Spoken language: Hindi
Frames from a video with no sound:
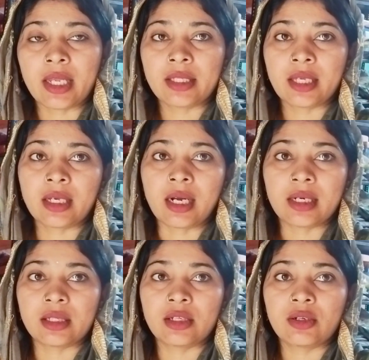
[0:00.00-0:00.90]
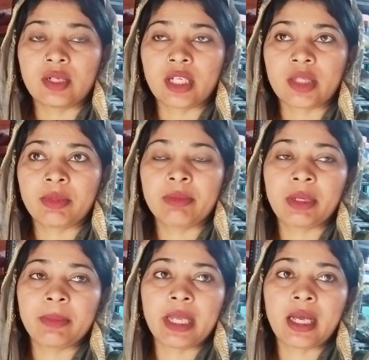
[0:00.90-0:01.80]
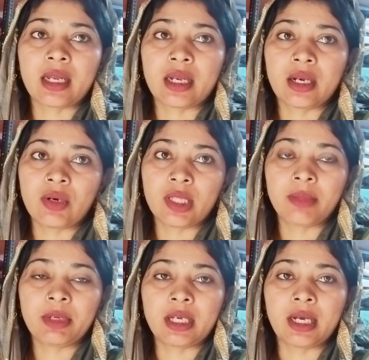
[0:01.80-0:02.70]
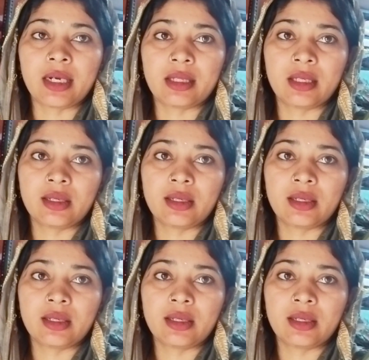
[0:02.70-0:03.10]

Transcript: तो काट दिए और डस्टबिन में पड़ा करा ना उड़े तभी काट दी